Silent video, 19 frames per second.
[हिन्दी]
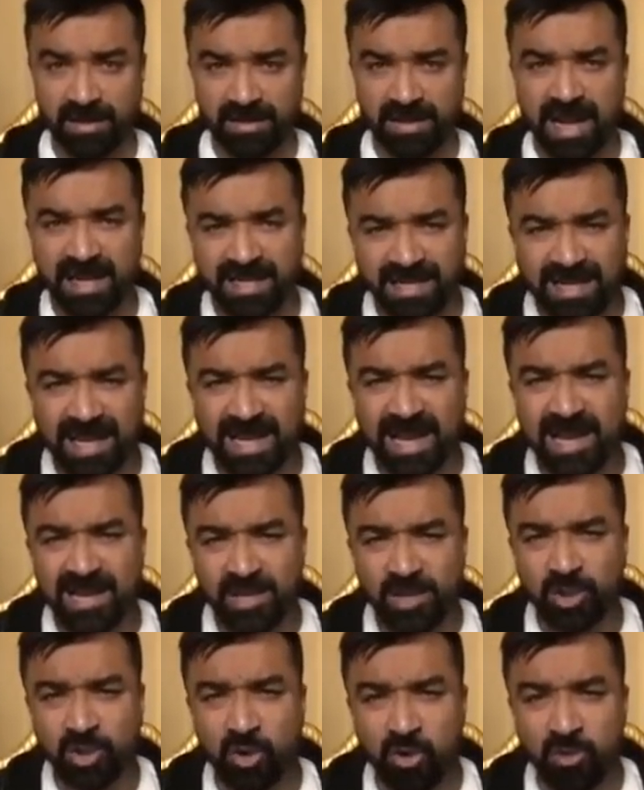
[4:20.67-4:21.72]
दे आर किलिंग
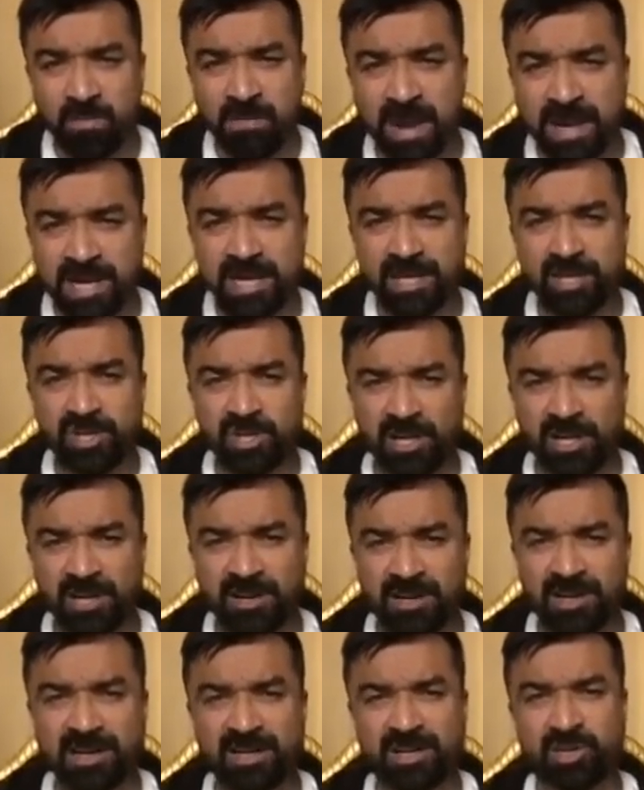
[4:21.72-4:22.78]
सो मैनी
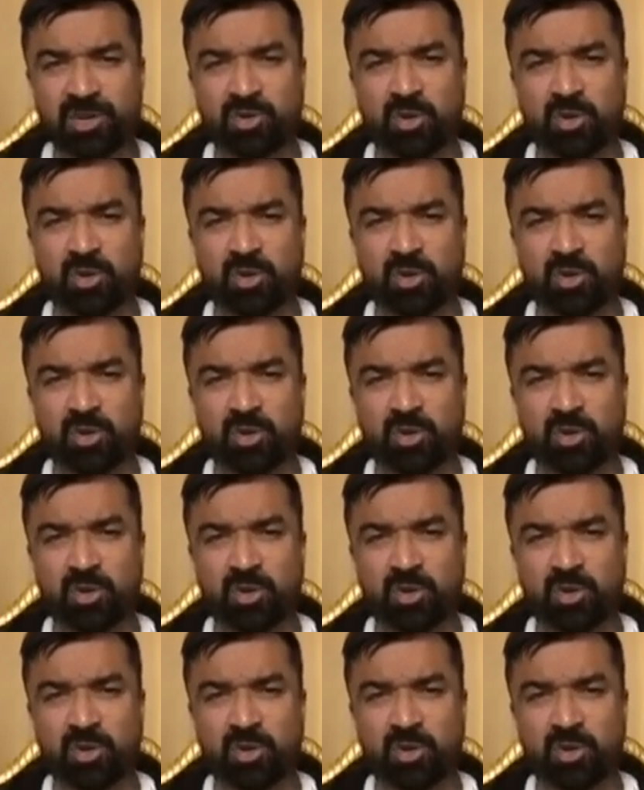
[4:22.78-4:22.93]
चिल्ड्रन